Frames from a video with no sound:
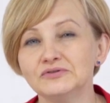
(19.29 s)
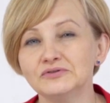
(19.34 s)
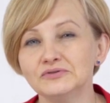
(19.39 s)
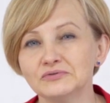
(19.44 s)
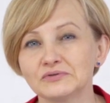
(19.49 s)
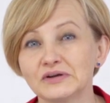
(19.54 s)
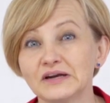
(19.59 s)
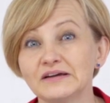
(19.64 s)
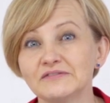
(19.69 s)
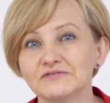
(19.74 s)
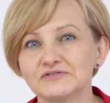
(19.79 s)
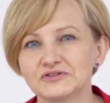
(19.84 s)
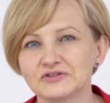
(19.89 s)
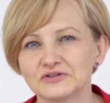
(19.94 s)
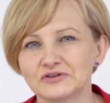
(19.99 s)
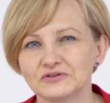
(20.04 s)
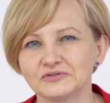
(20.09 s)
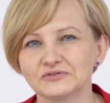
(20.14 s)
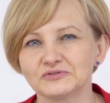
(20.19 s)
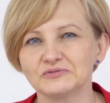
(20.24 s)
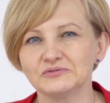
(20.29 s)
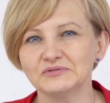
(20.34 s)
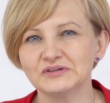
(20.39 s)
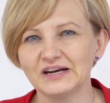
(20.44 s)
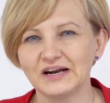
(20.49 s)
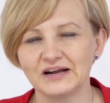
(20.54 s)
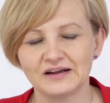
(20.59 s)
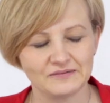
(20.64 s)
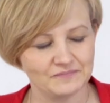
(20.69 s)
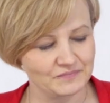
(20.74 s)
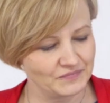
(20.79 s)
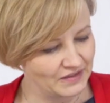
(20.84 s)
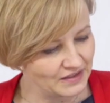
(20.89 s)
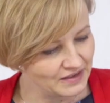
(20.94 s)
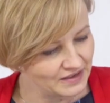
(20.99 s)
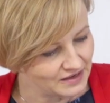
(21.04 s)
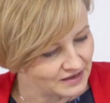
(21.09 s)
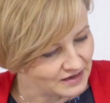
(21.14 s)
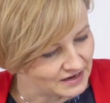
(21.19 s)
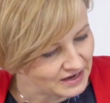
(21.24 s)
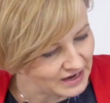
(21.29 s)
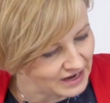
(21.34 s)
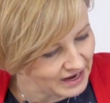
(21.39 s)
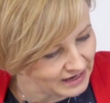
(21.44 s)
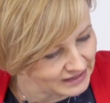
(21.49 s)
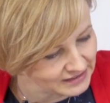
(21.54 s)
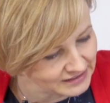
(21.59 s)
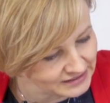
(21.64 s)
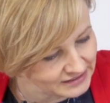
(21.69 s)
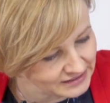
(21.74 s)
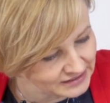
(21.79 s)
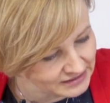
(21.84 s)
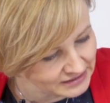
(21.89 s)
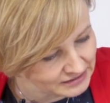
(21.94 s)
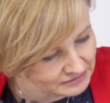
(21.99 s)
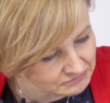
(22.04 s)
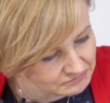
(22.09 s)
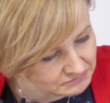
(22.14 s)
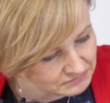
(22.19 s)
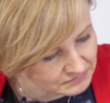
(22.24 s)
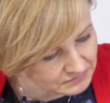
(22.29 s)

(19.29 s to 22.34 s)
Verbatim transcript: która w środku gra. Lalki